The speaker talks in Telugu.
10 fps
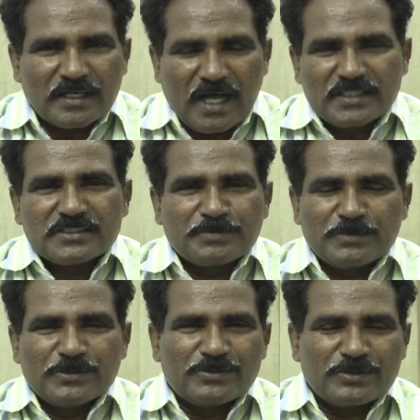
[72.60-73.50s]
రాష్ట్ర
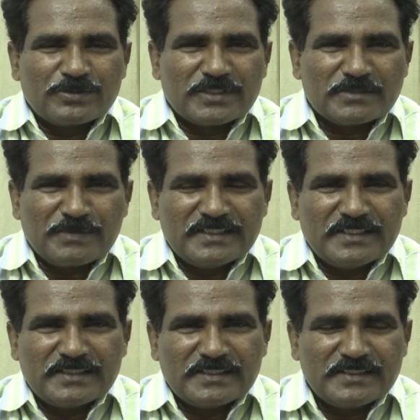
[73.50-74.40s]
ప్రభుత్వం కూడా
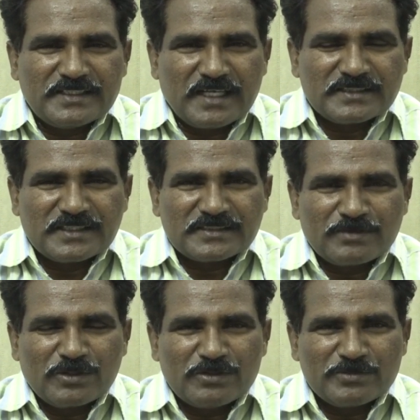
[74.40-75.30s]
స్పందించి
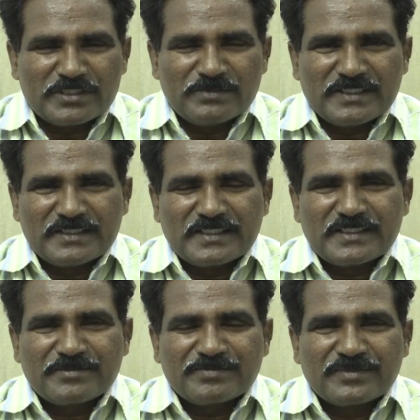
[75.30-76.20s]
శాసనసభలో
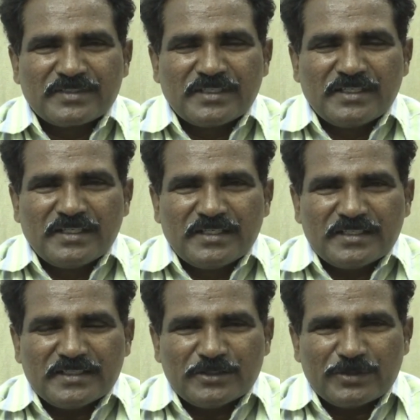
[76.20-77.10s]
ముఖ్యమంత్రి
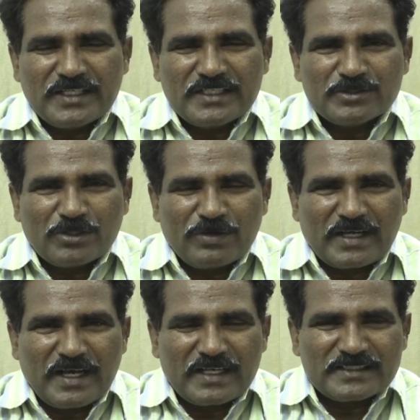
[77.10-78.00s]
యురేనియం
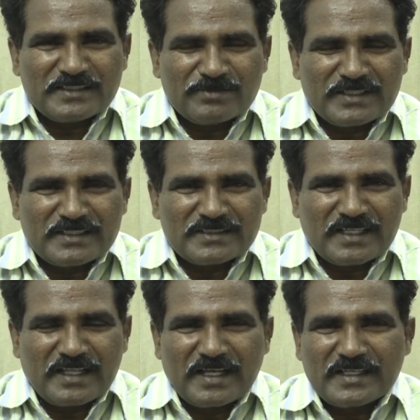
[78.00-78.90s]
తవ్వకాలకు
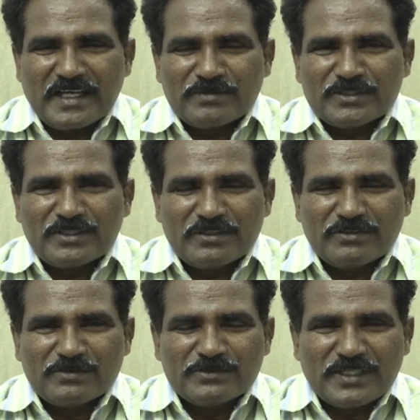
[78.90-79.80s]
సంబంధించిన దానికి అనుమతులు
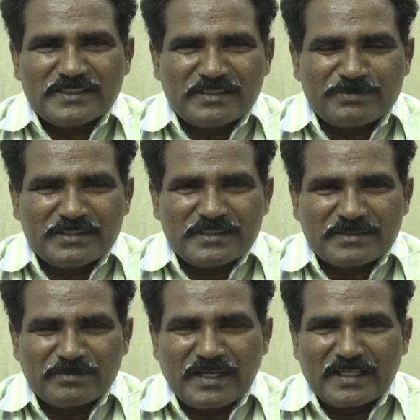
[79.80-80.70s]
ఇవ్వము అని చెప్పి
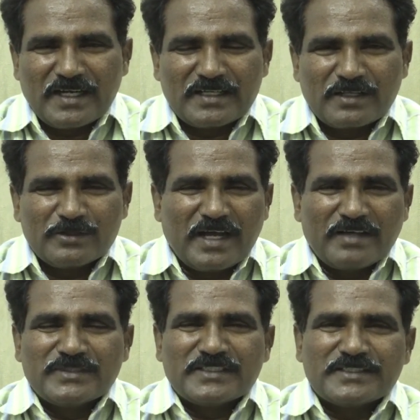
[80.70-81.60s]
మాట్లాడారు
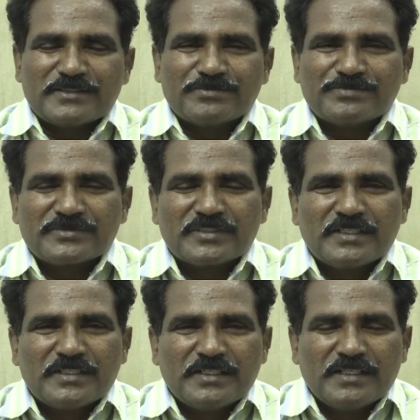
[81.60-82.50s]
హామీ ఇచ్చారు
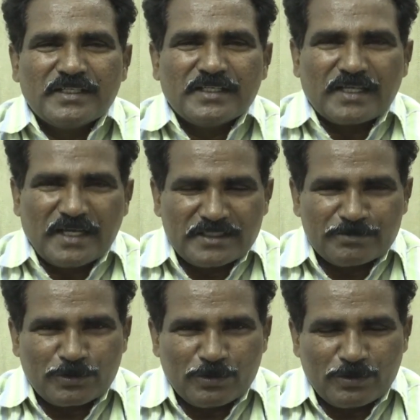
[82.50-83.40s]
కానీ
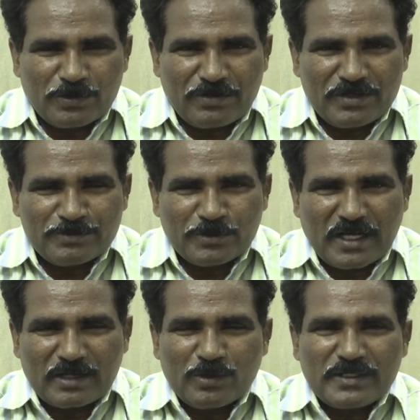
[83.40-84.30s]
ఇప్పుడు ఒకవైపు
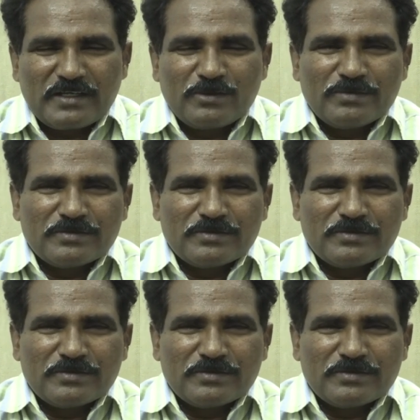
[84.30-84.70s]
కరోనా